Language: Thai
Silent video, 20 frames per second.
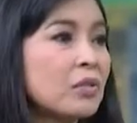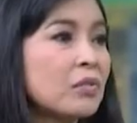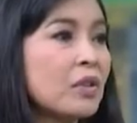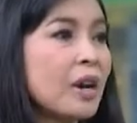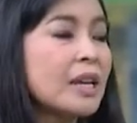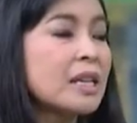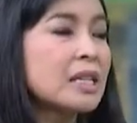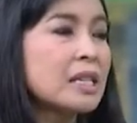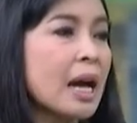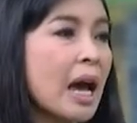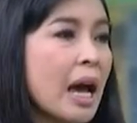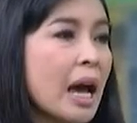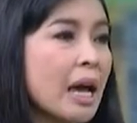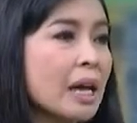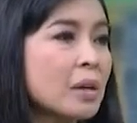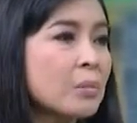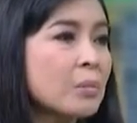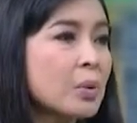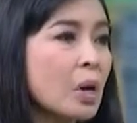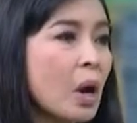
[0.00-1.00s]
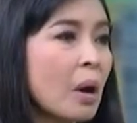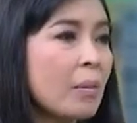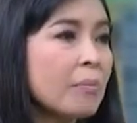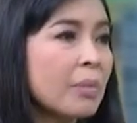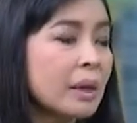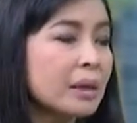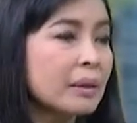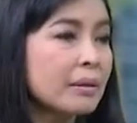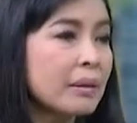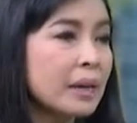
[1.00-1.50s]
ไฟฉาย พร้อม
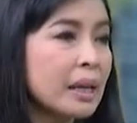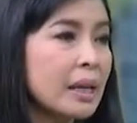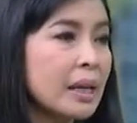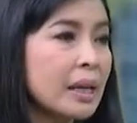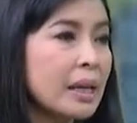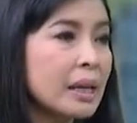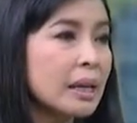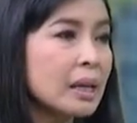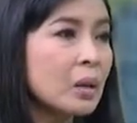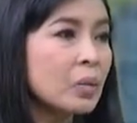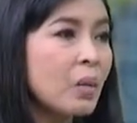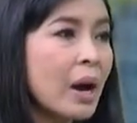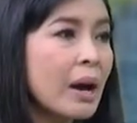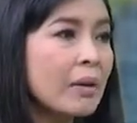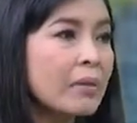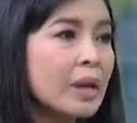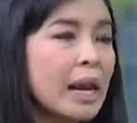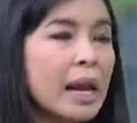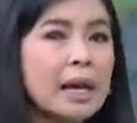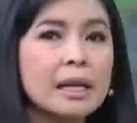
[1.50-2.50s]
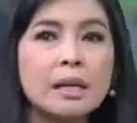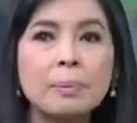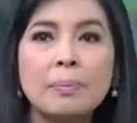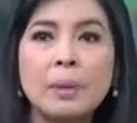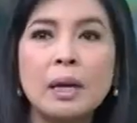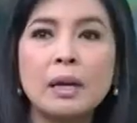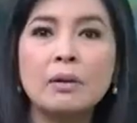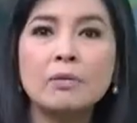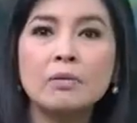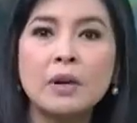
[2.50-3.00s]
แบตเตอรี่ หรือว่าเวลาที่
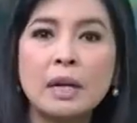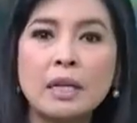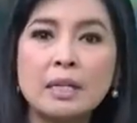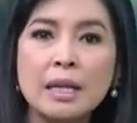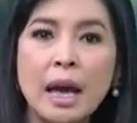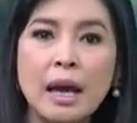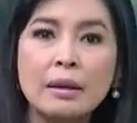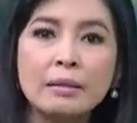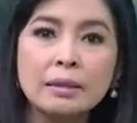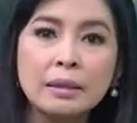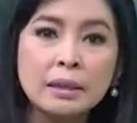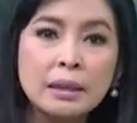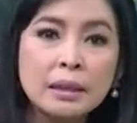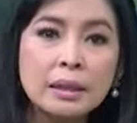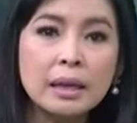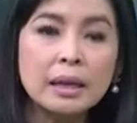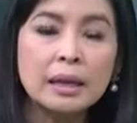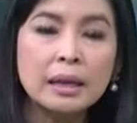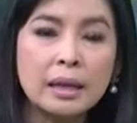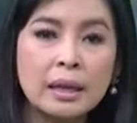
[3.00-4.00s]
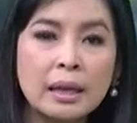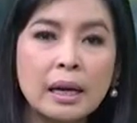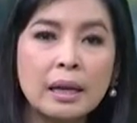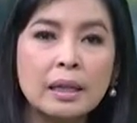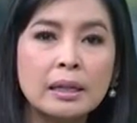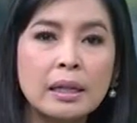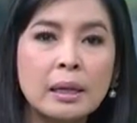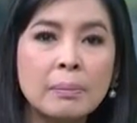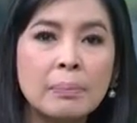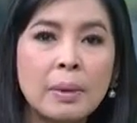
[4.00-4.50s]
เป็นไฟฉายหรือตะเกียง
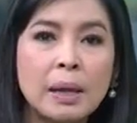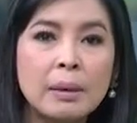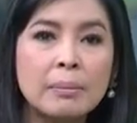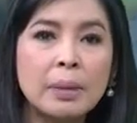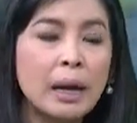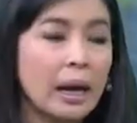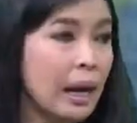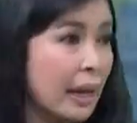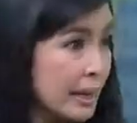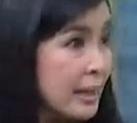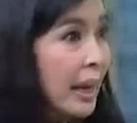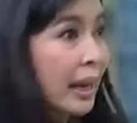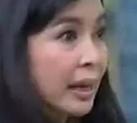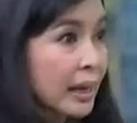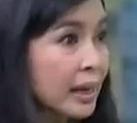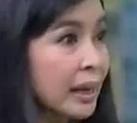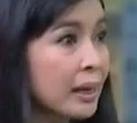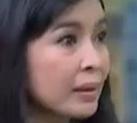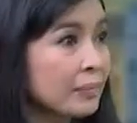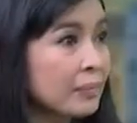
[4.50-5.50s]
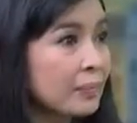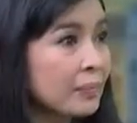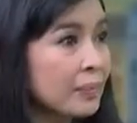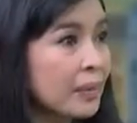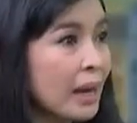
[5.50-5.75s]
ที่เป็นพลังงานแสงอาทิตย์